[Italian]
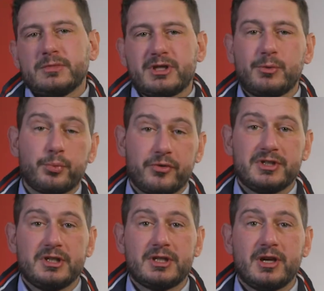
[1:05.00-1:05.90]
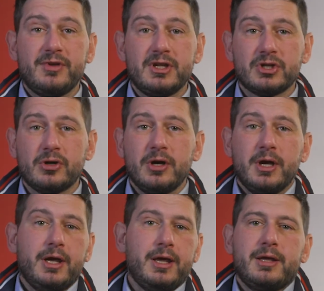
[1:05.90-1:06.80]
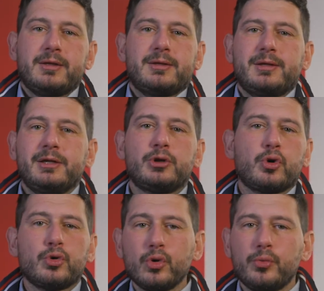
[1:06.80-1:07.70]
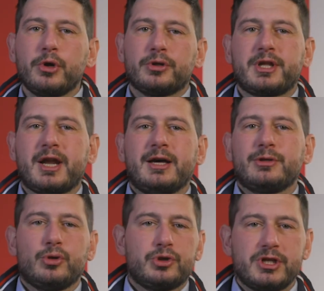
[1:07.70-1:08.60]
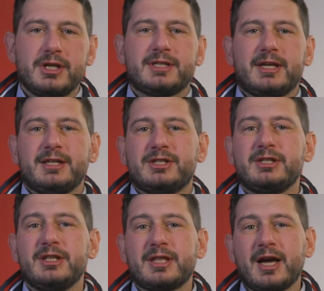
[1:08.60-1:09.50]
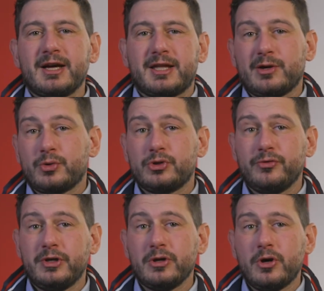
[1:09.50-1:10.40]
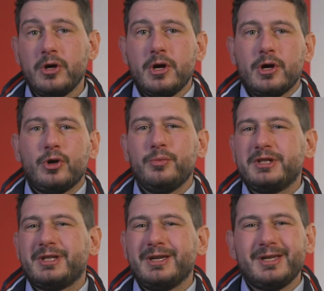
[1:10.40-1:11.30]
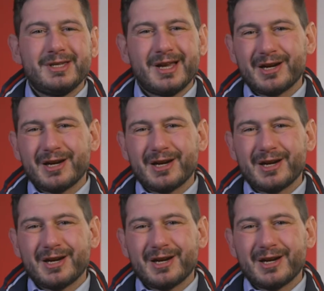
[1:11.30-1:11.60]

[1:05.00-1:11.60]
Siamo in provincia di Treviso e il connubio tra dolcezza e acidità che ha questo vino lo mette in